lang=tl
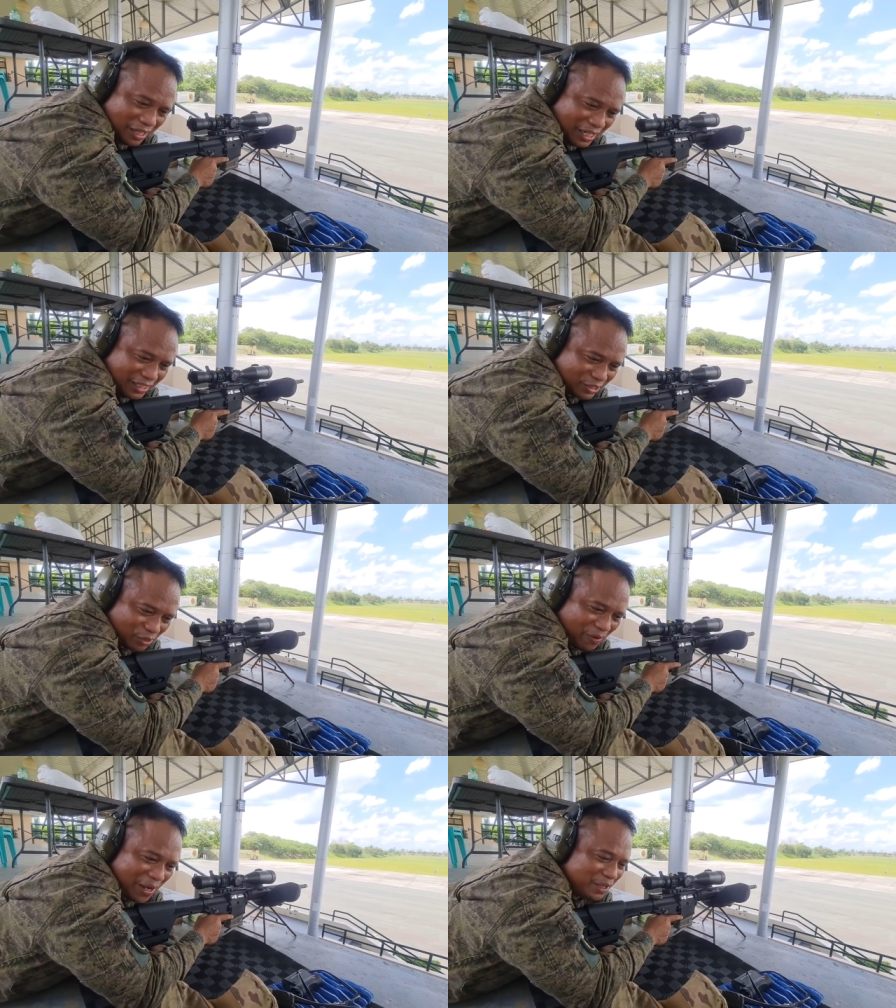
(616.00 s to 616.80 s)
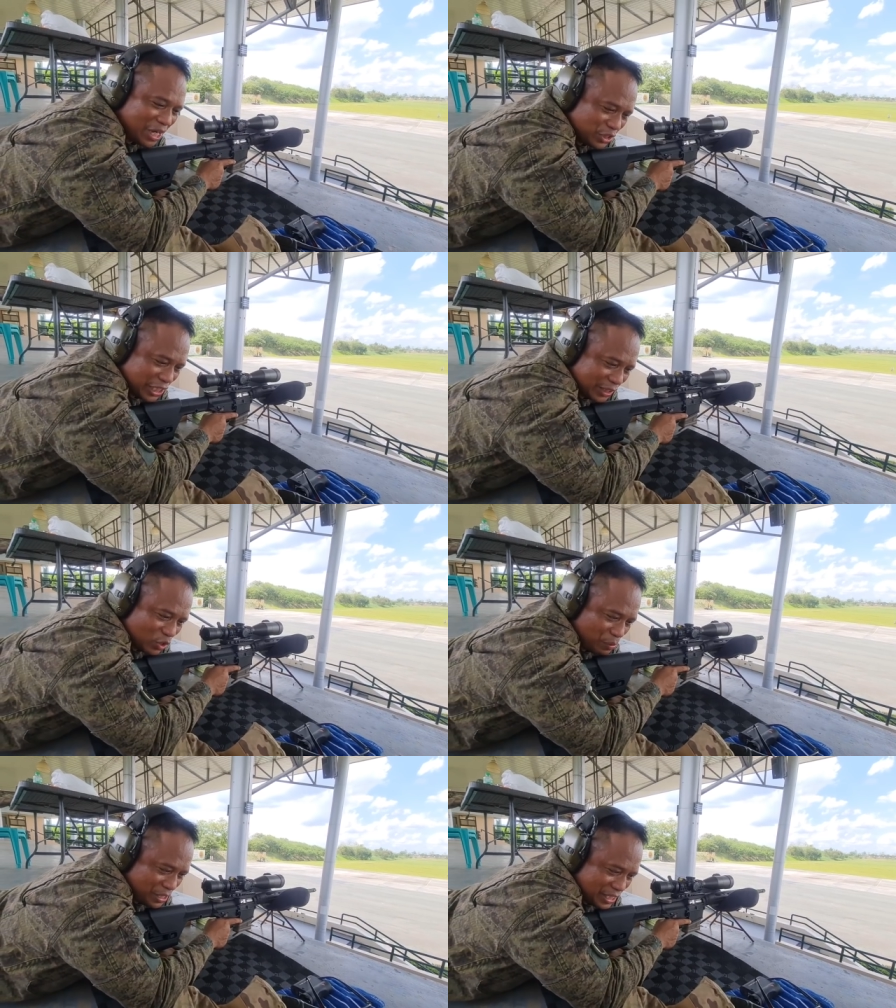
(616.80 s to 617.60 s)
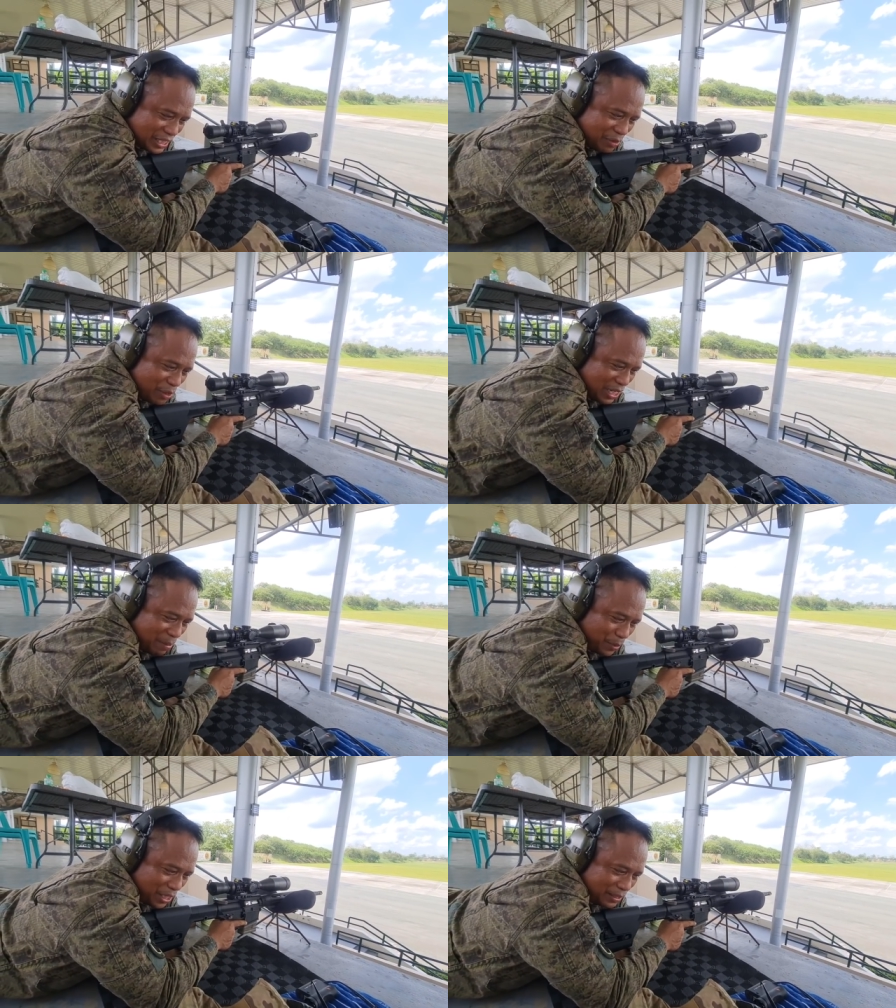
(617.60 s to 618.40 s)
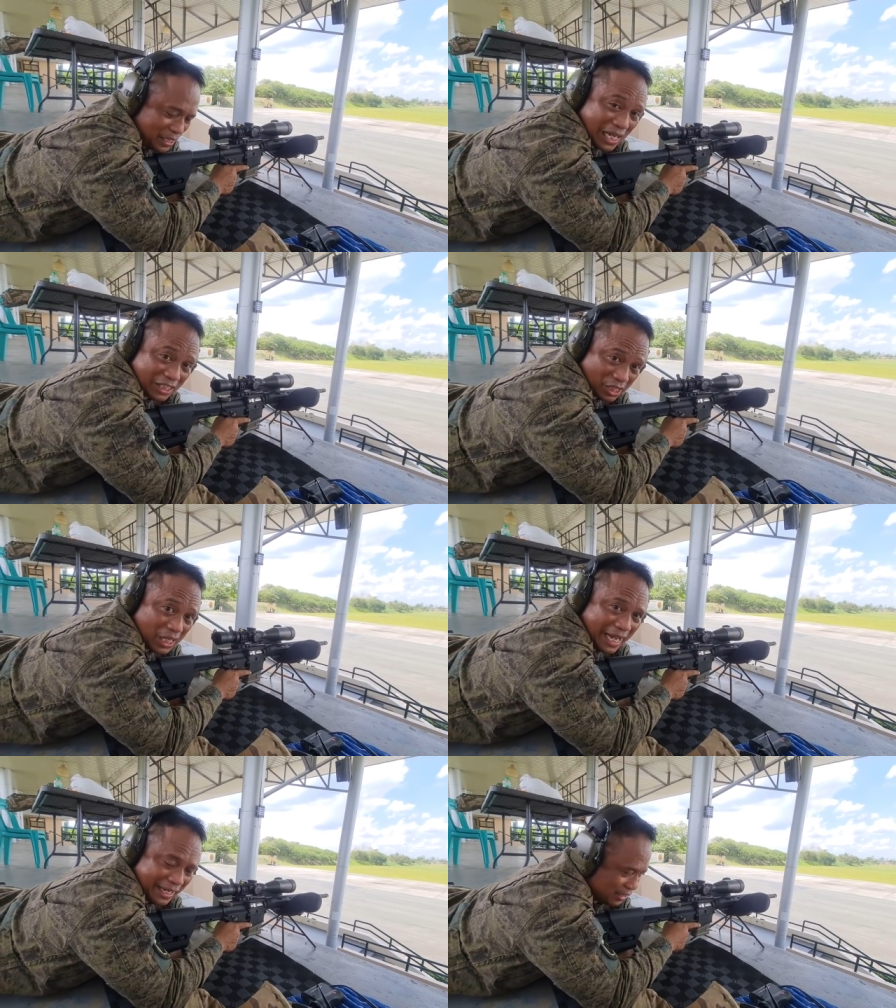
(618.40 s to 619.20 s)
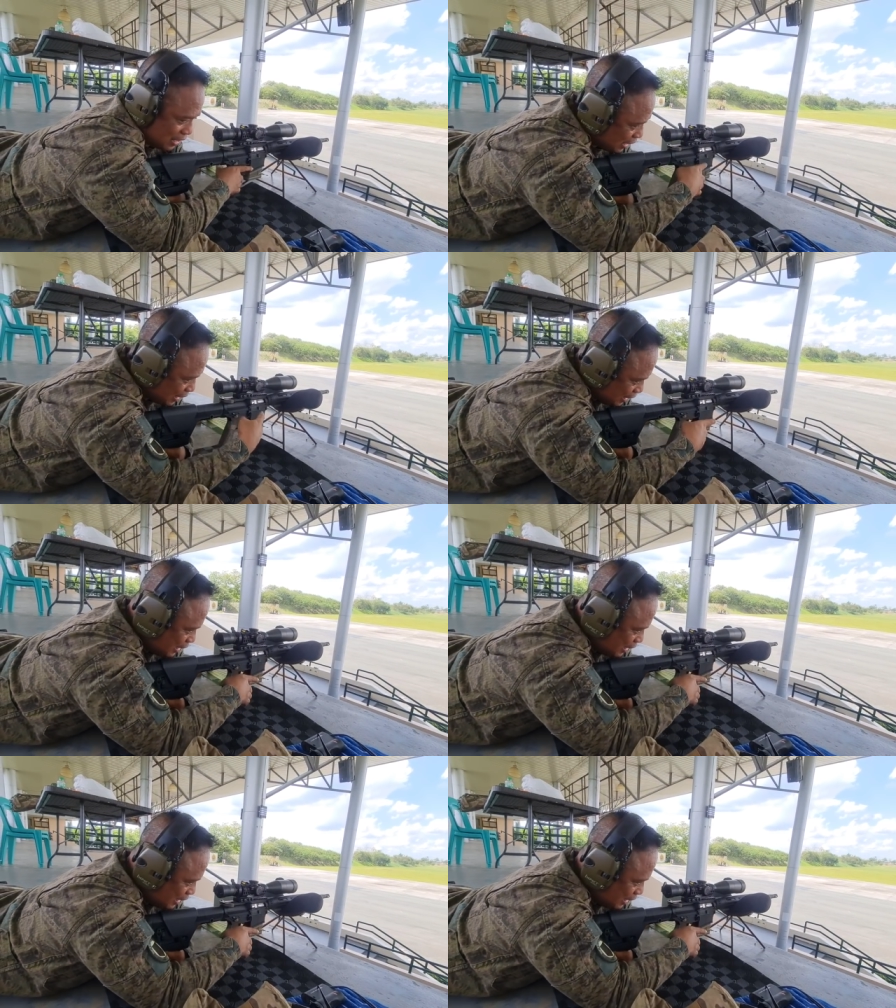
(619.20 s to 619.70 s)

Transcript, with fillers: Ah, so 5 round shot group ang ginagawa kapag gas gun kagaya